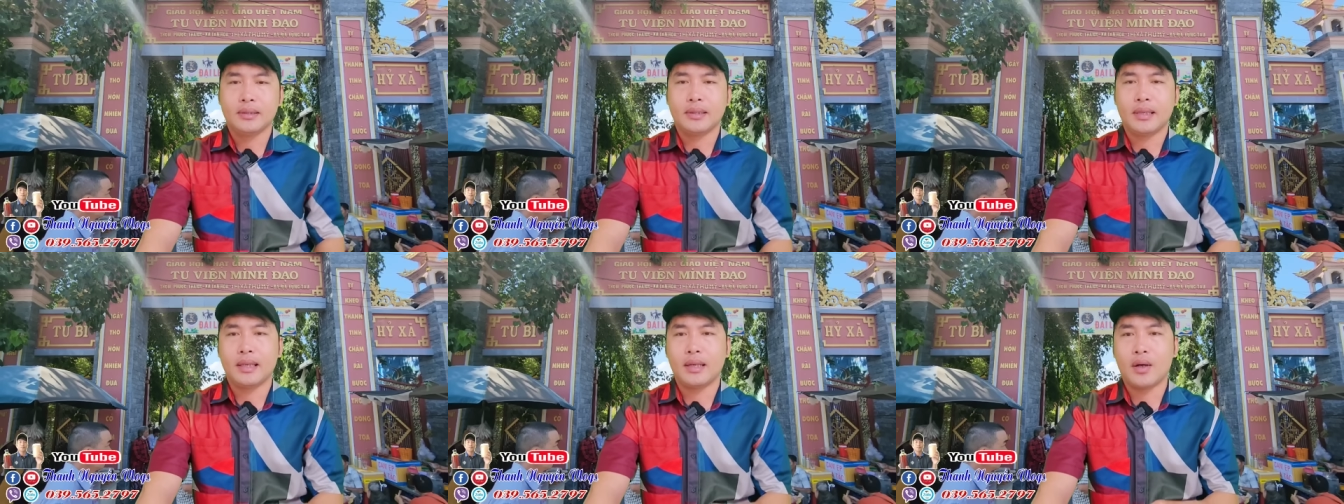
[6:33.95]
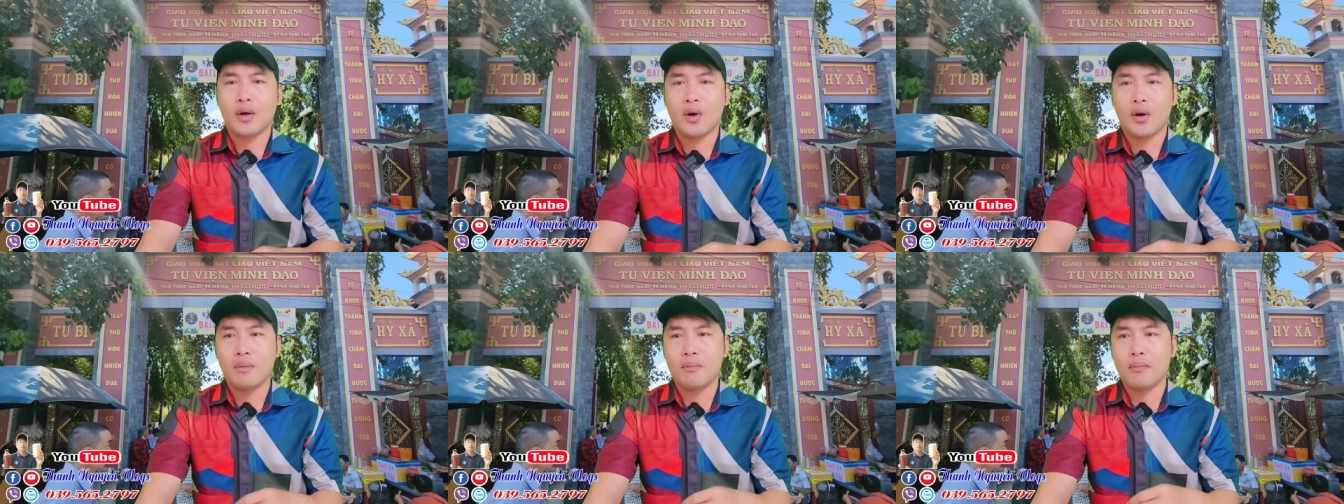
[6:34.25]
thì
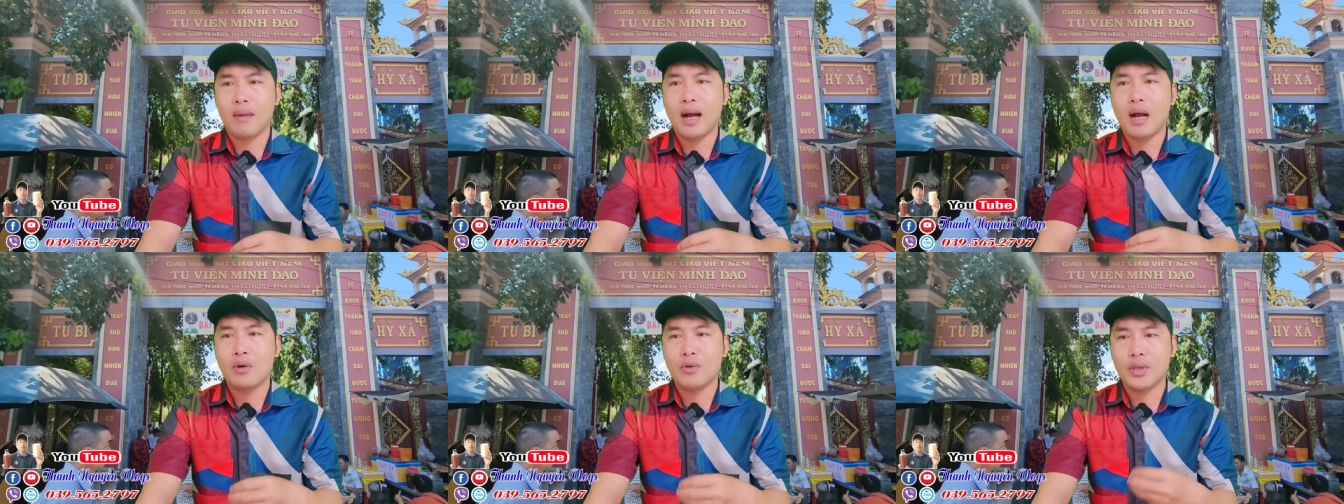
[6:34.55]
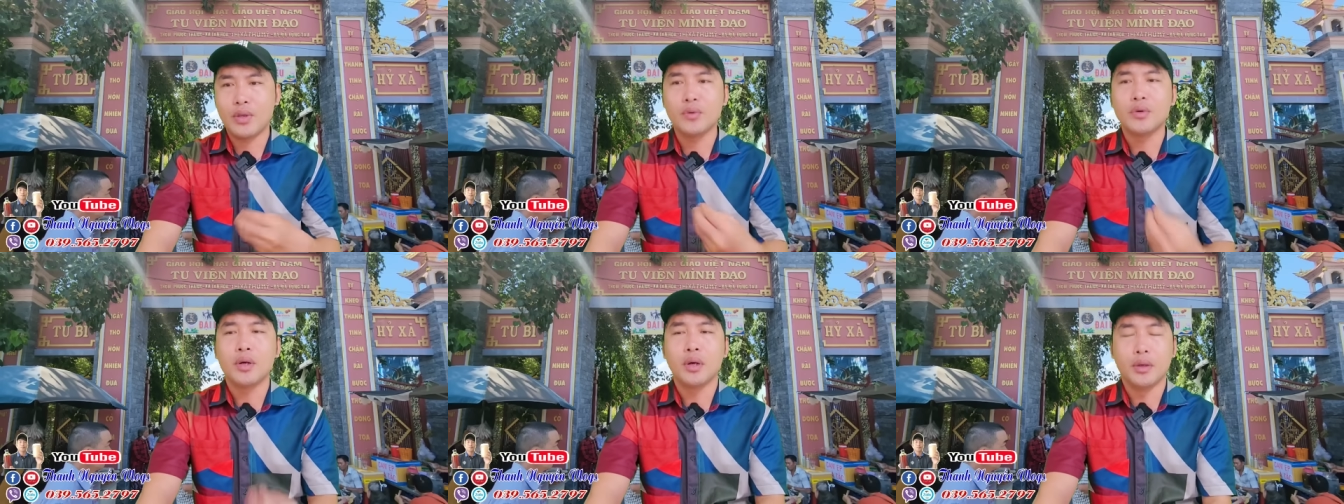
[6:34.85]
còn bao
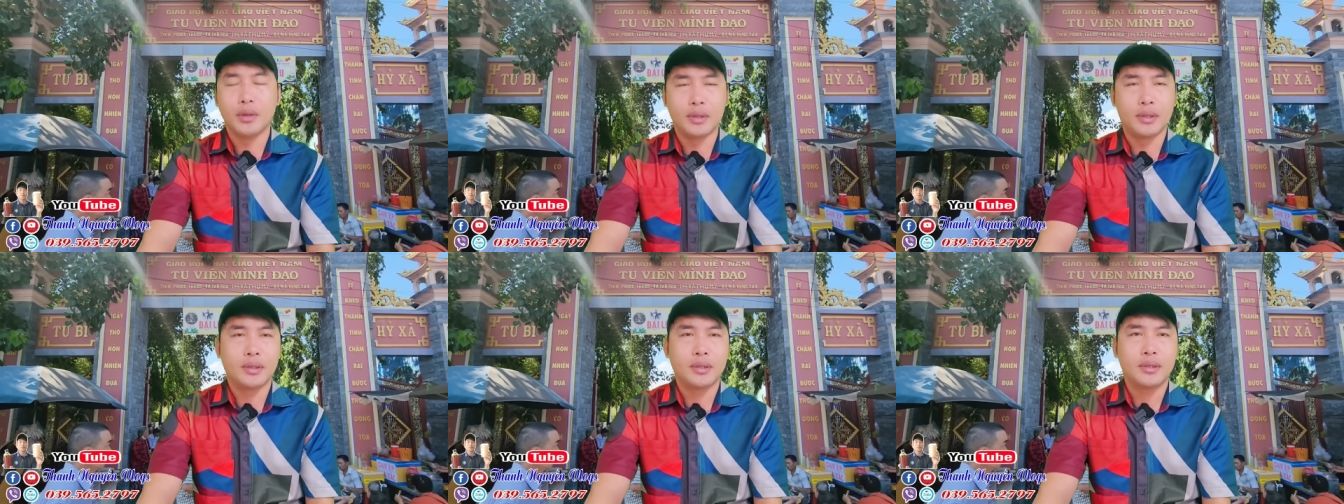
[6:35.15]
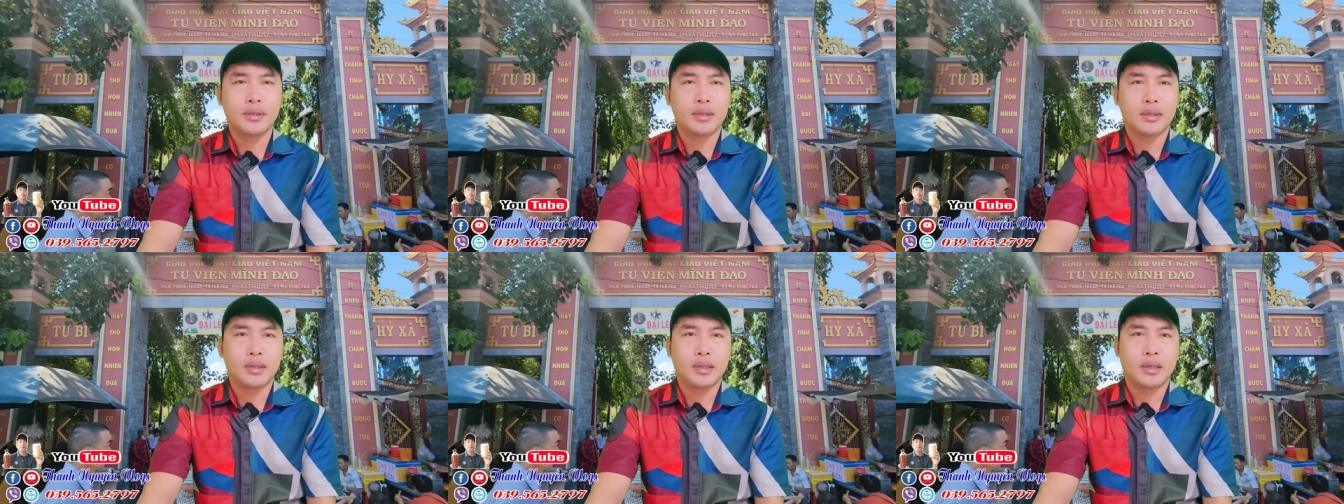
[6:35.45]
nhiêu người
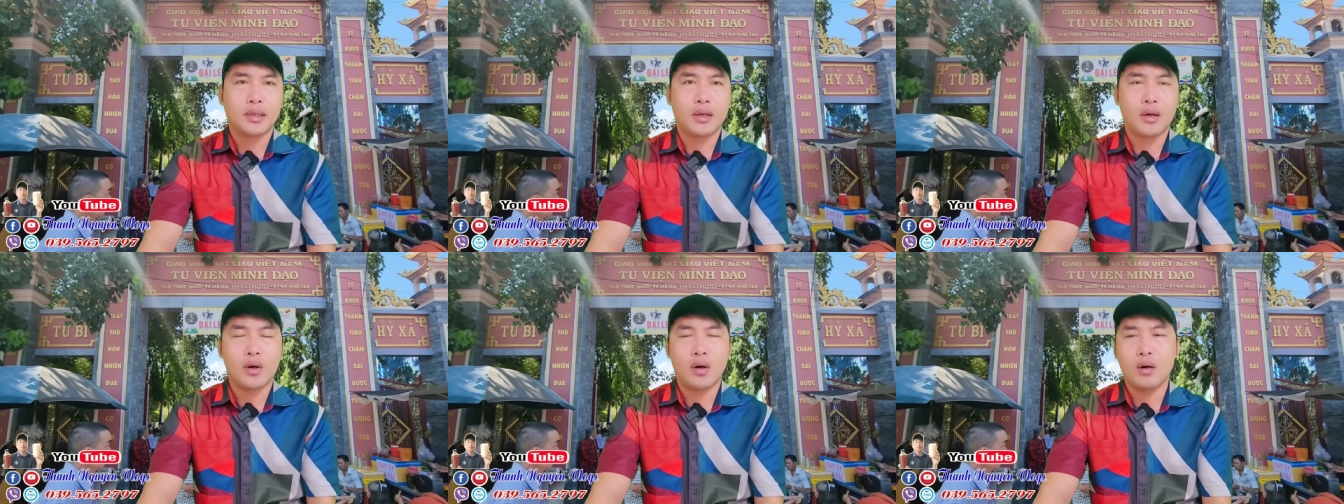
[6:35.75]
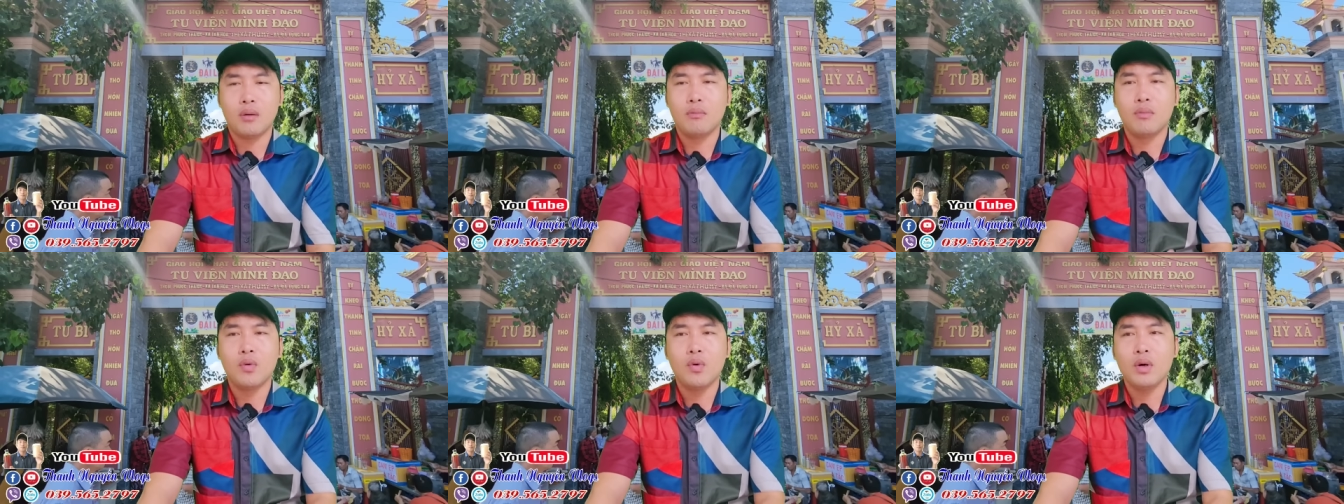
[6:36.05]

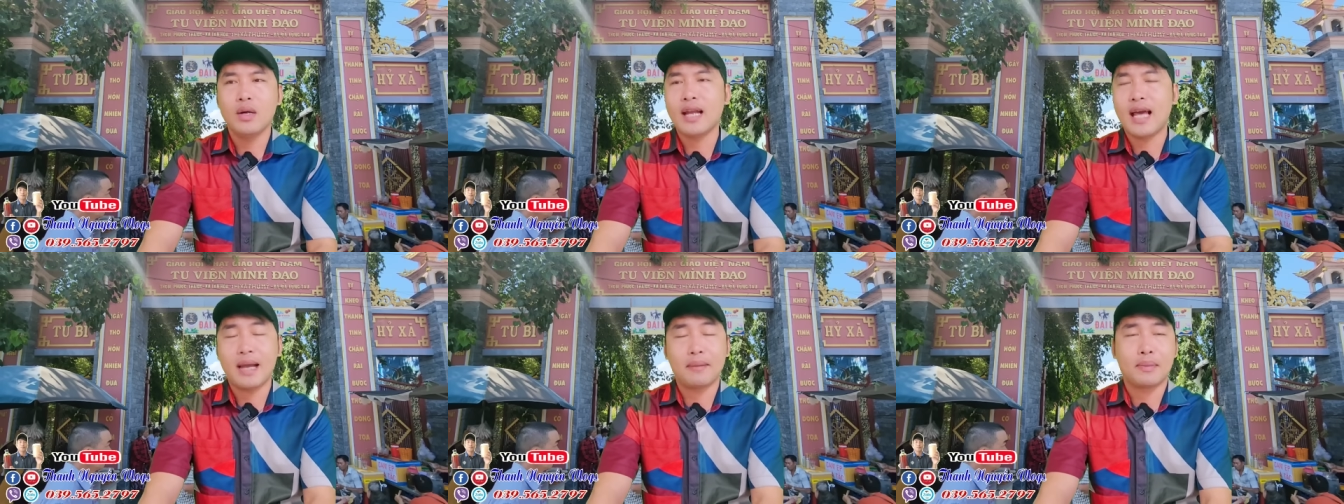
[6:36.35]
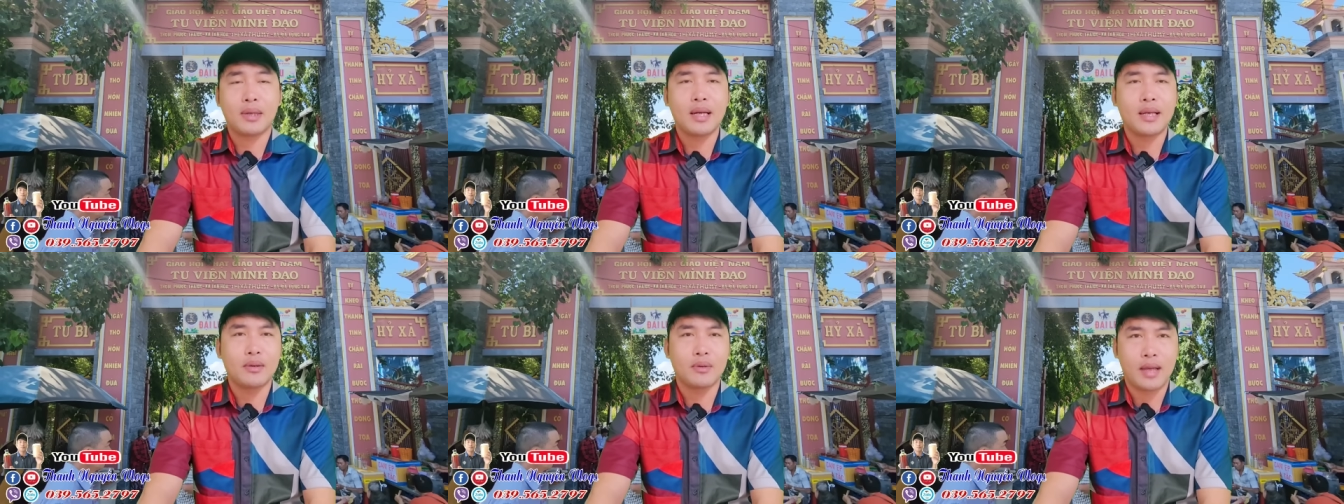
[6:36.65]
họ muốn
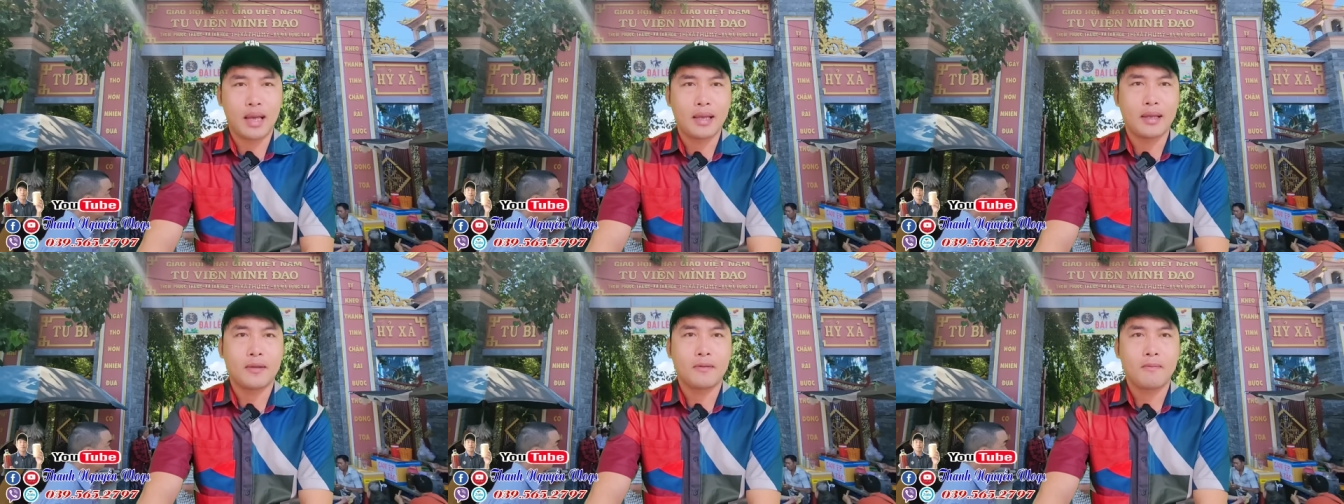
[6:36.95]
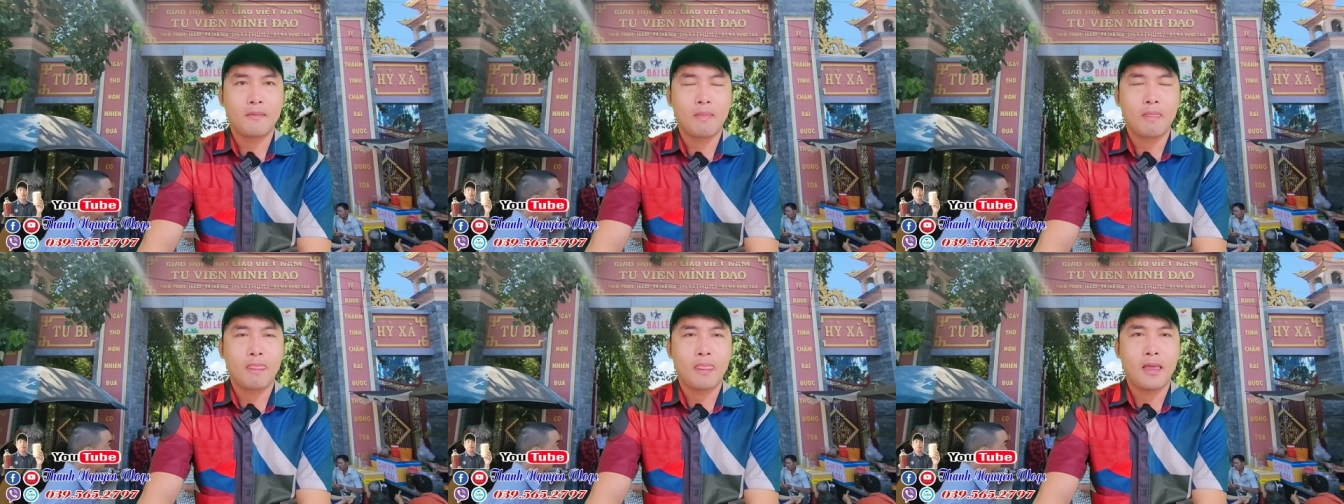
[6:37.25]
làm cái điều này
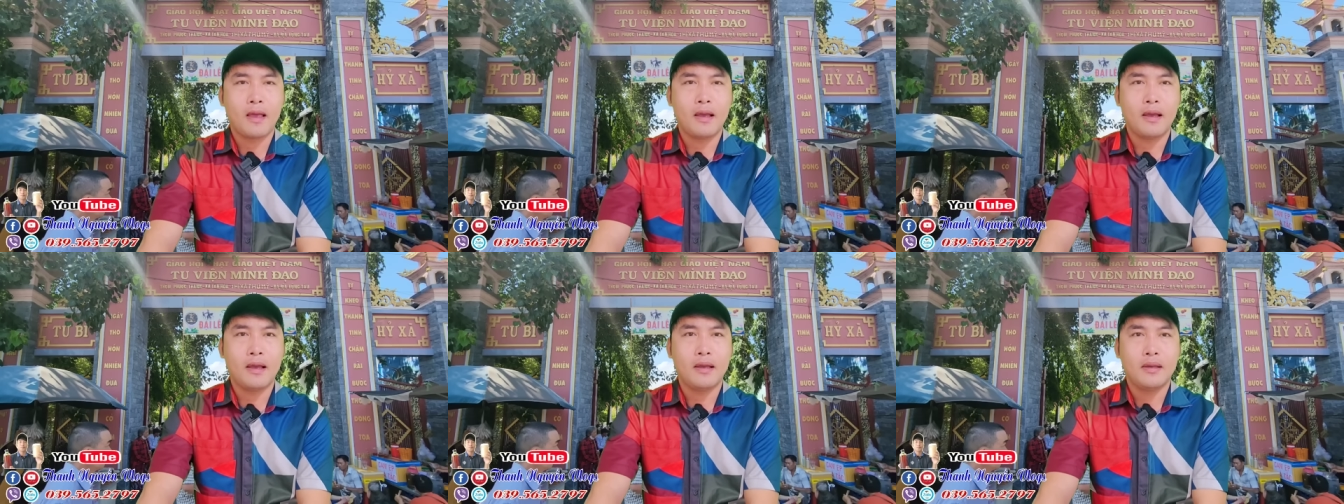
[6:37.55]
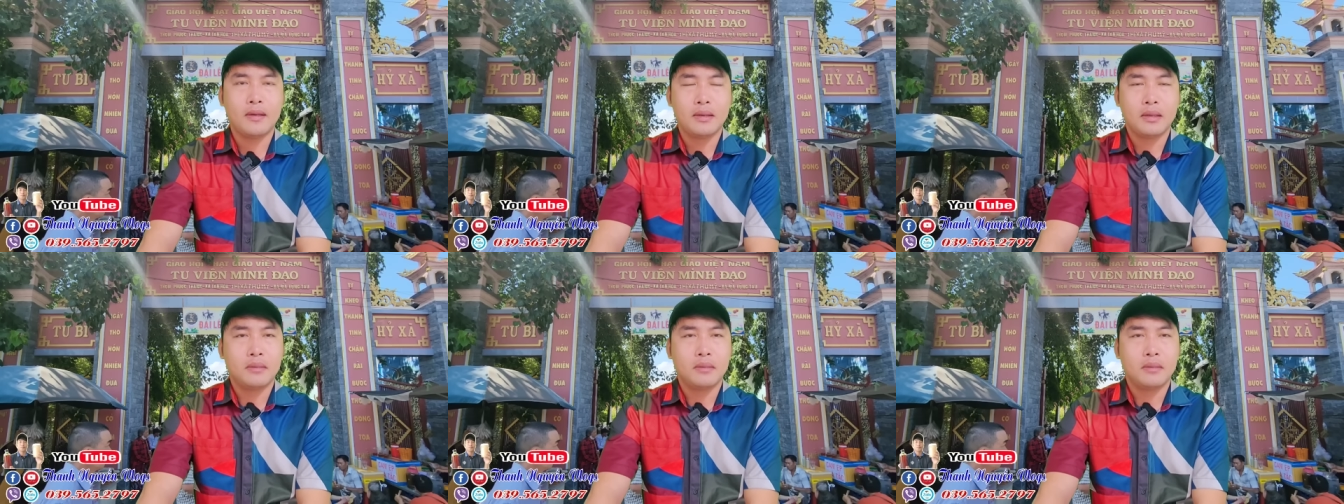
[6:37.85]
đó.